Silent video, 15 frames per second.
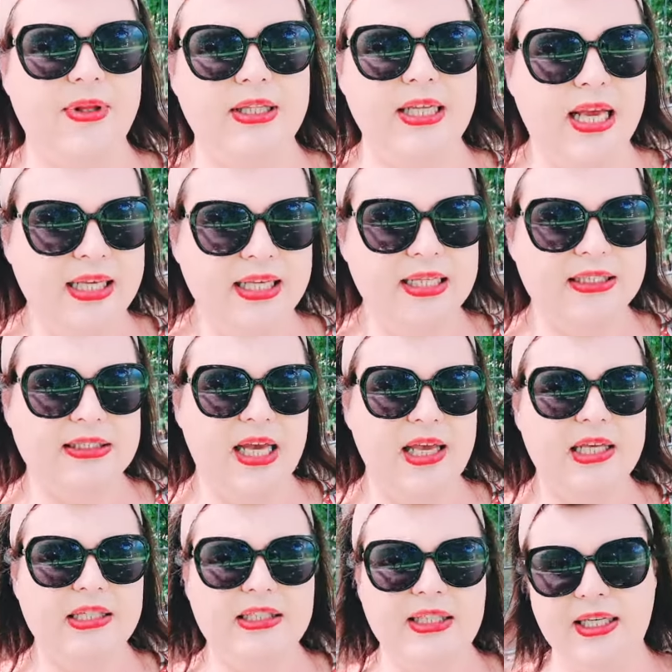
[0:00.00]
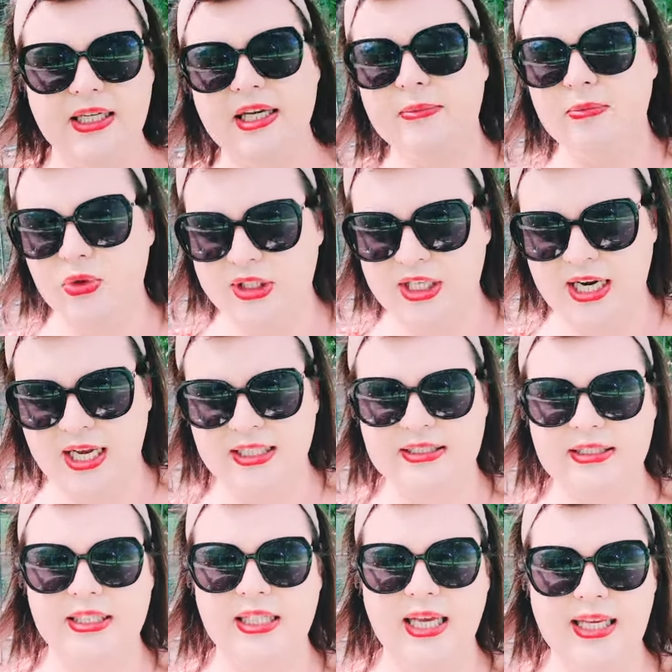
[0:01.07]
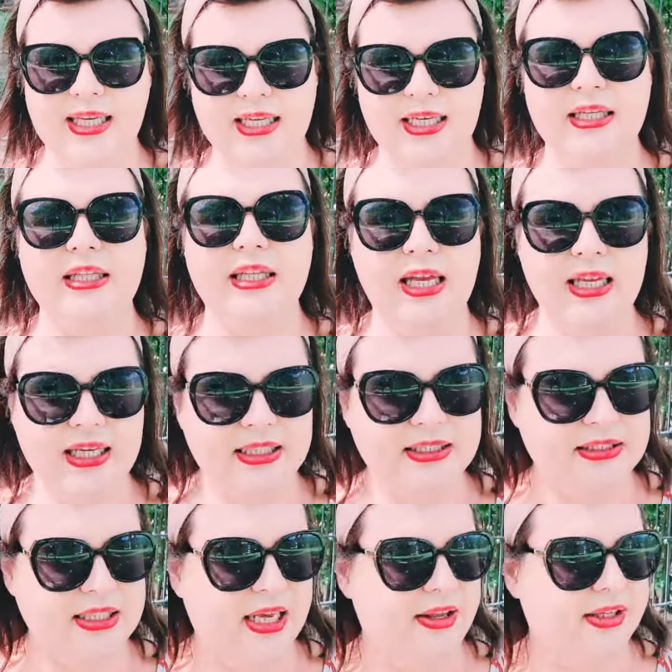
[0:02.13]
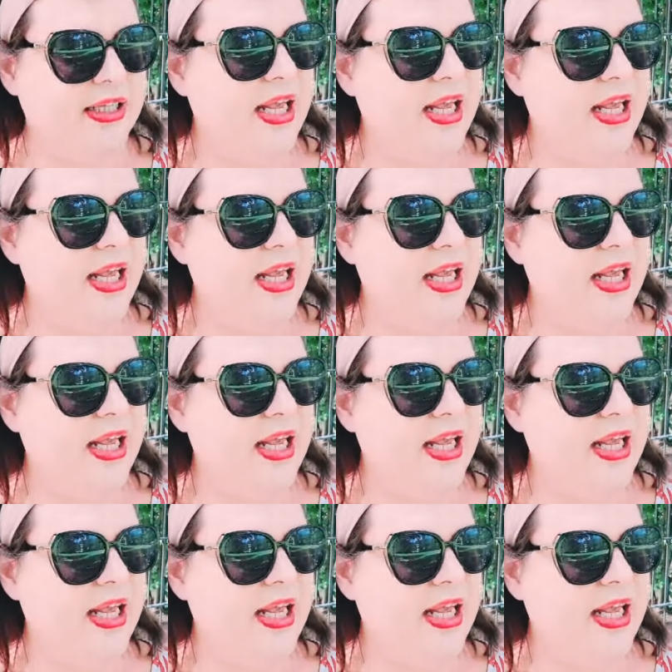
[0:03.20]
Лайки ставят те, кому нравится. Лайк, лайки ставят.